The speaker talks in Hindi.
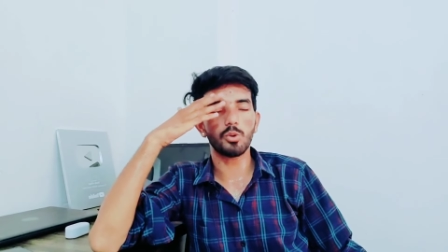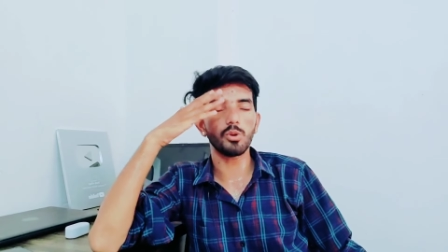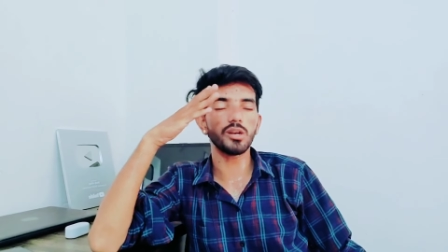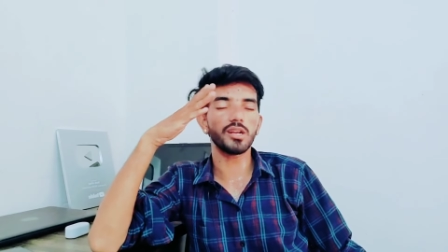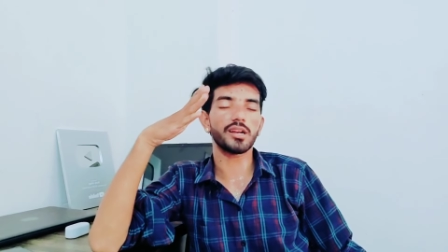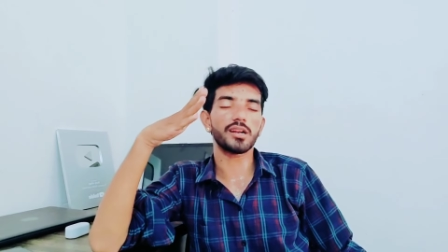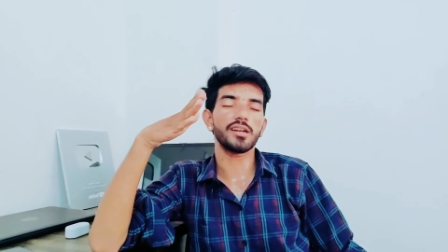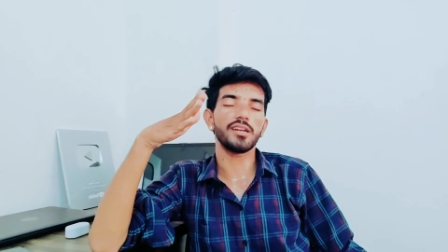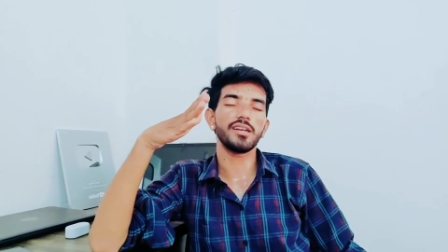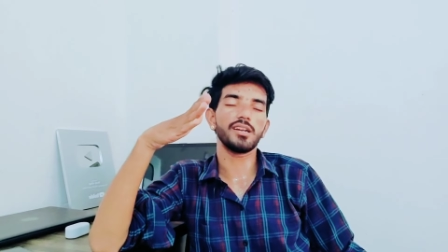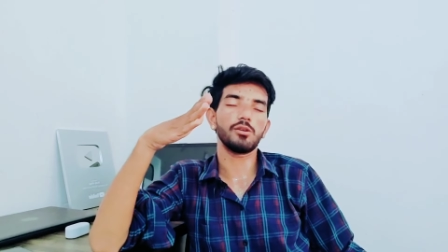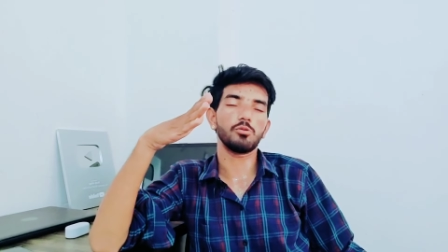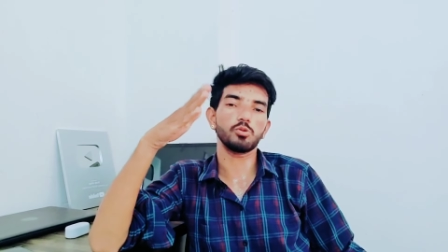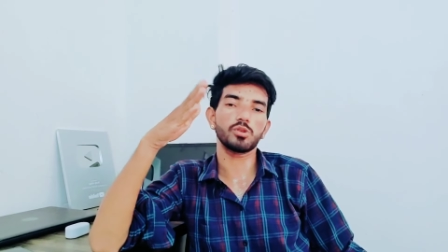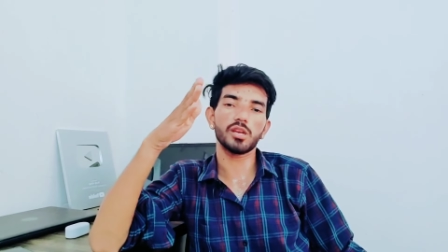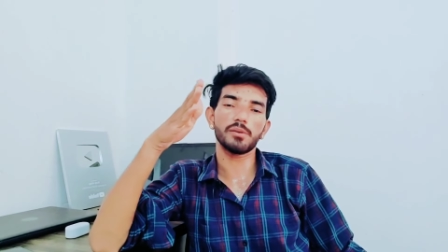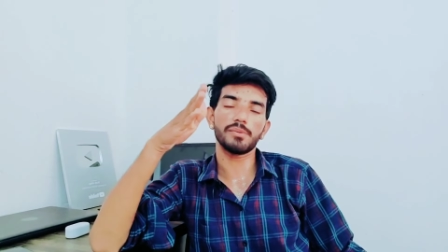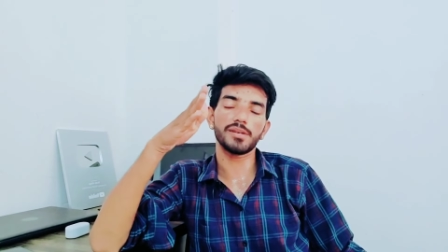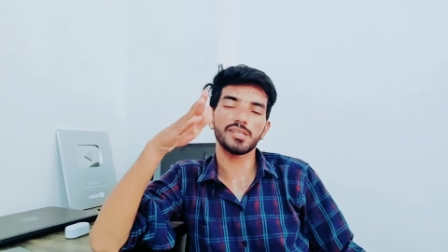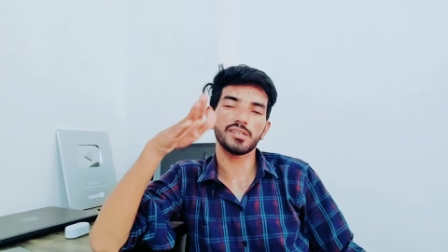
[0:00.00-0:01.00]
कॉल कर रहे हैं ना
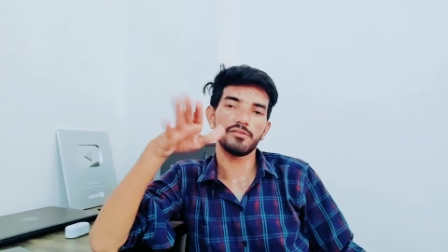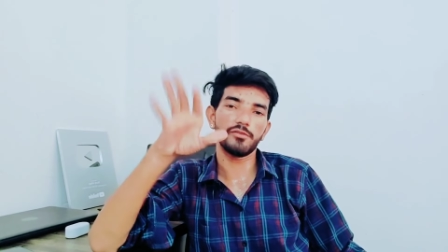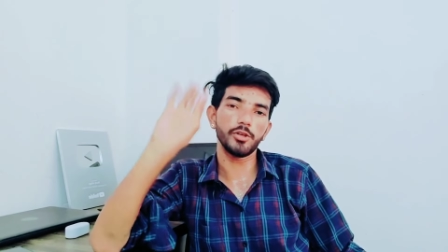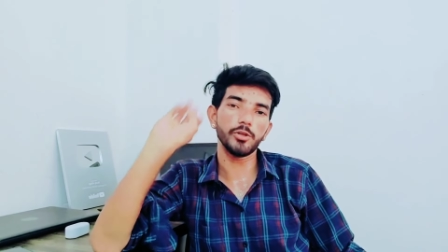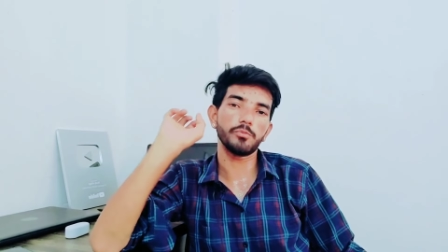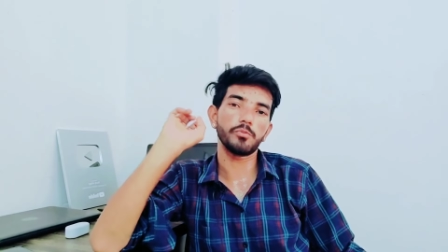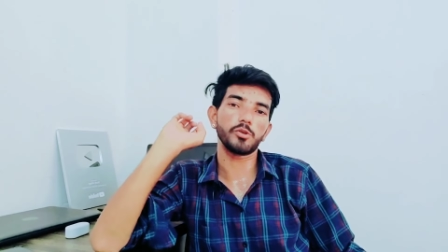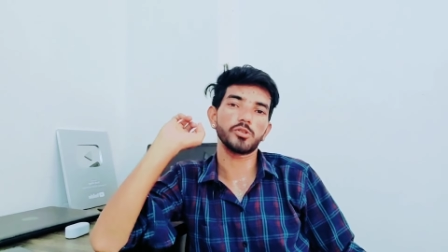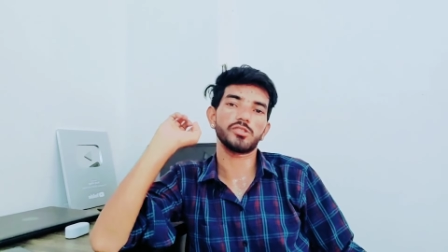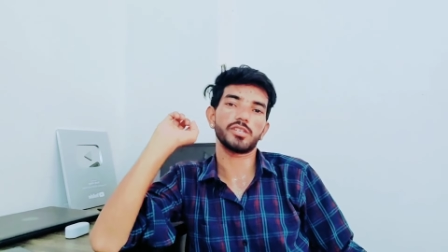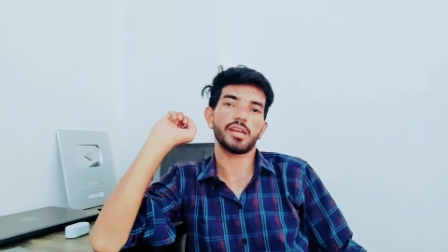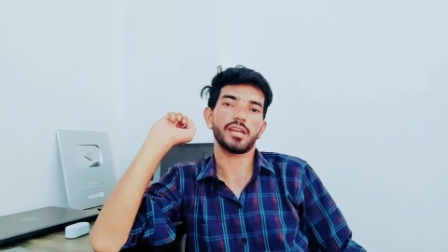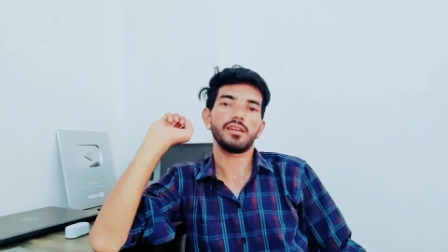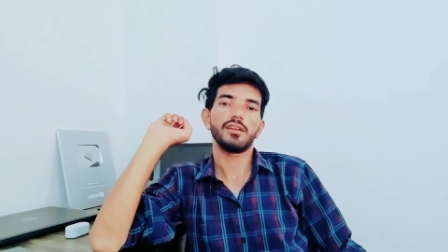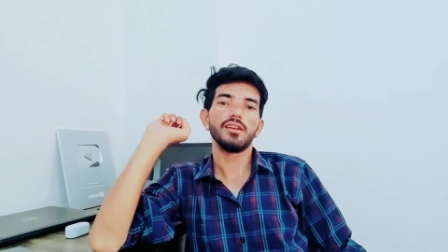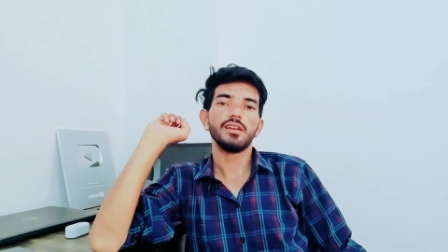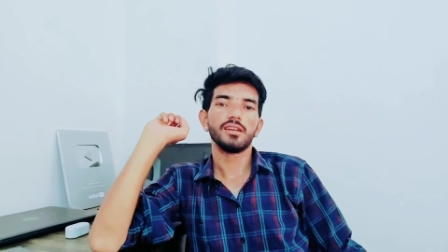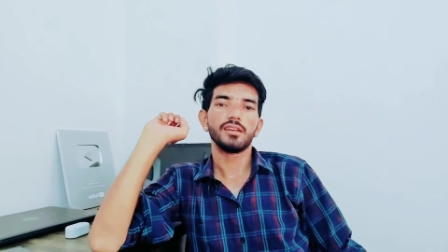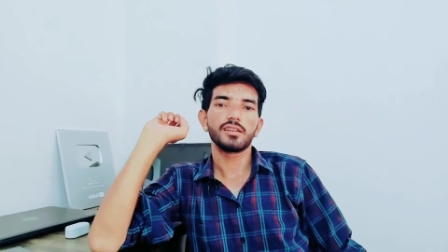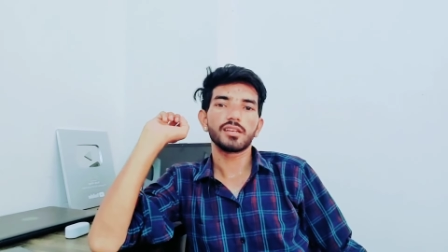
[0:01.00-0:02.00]
उनके पास ये वीडियो पहुंच जाए